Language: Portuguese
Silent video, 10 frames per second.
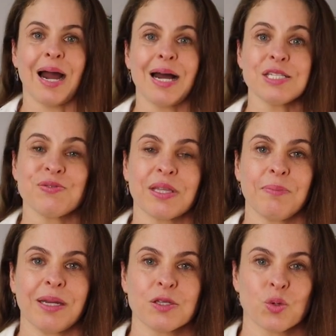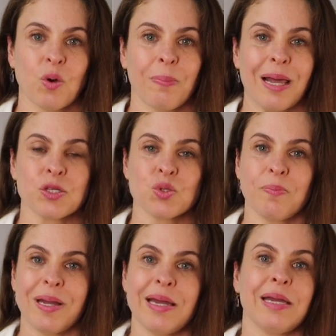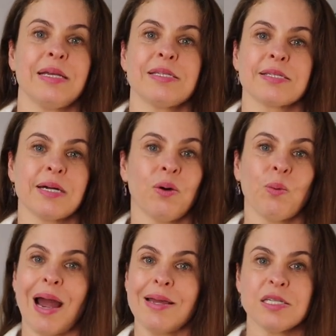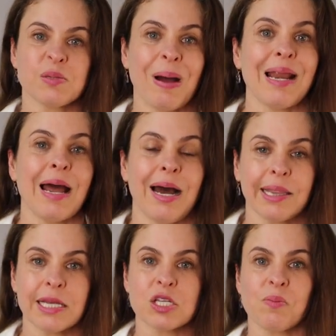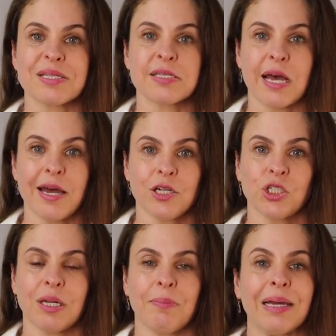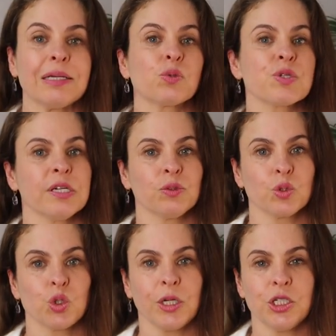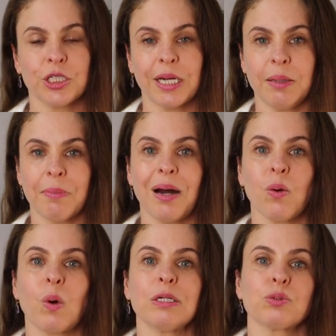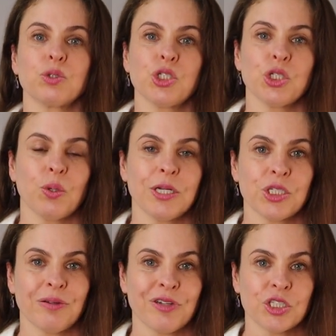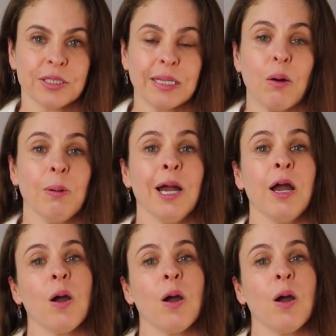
As vitaminas do complexo B estão aí espalhadas em uma série de alimentos, tanto de origem animal quanto de origem vegetal,